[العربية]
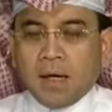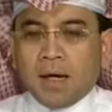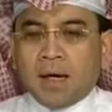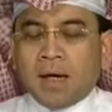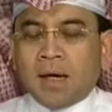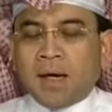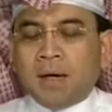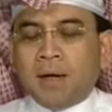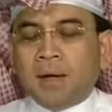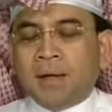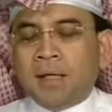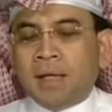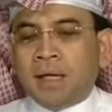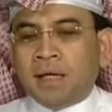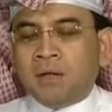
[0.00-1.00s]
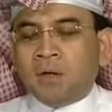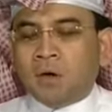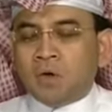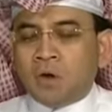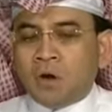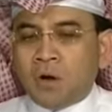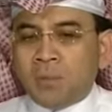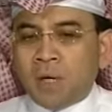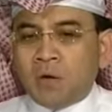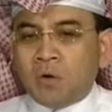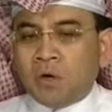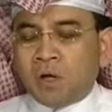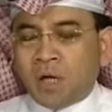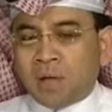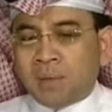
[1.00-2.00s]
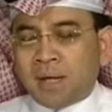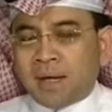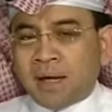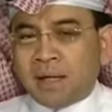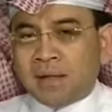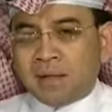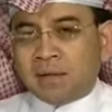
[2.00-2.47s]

آه، الجلوكوما هو عبارة عن